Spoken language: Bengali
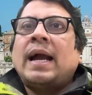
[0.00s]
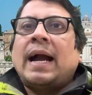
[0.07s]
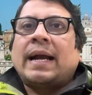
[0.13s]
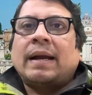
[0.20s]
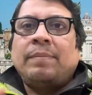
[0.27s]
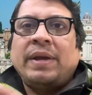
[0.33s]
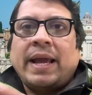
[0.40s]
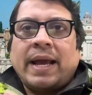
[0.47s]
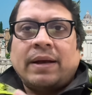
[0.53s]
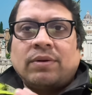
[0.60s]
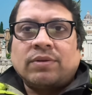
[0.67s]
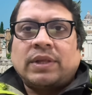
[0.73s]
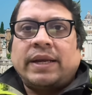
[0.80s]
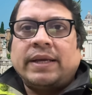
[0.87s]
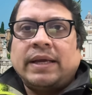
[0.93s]
আগামী
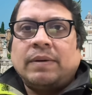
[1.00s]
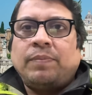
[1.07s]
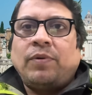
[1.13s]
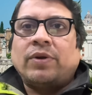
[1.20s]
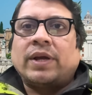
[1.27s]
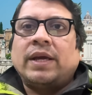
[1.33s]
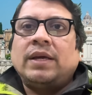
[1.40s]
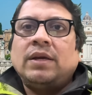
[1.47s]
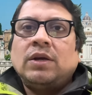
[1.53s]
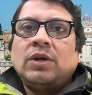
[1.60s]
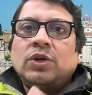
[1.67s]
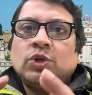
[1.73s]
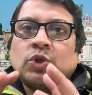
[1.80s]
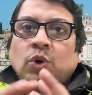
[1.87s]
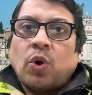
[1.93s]
এগারো তারিখের পরে
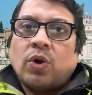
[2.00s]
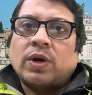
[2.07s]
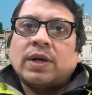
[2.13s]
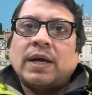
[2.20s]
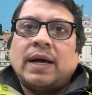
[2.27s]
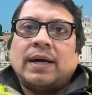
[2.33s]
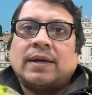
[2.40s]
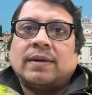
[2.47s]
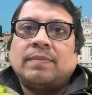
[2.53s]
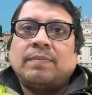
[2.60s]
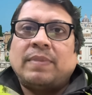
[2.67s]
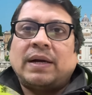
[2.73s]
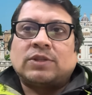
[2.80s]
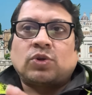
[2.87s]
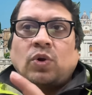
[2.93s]
সরকার
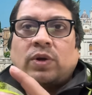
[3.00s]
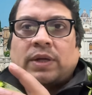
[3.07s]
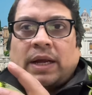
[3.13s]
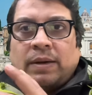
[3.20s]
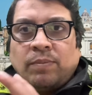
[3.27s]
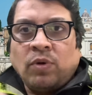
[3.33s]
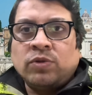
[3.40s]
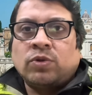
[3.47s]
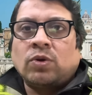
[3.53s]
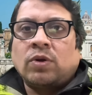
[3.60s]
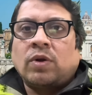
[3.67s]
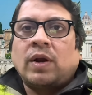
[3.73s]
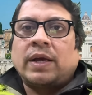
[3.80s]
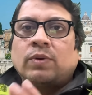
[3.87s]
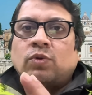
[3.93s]
বা সরকারি
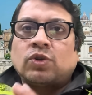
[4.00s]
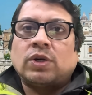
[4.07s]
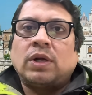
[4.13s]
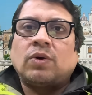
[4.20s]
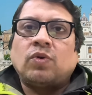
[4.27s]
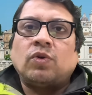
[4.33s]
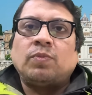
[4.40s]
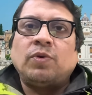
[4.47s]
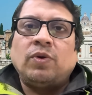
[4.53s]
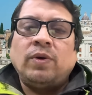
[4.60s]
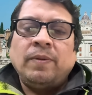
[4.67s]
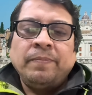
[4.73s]
মন্ত্রণালয় ঘোষণা করব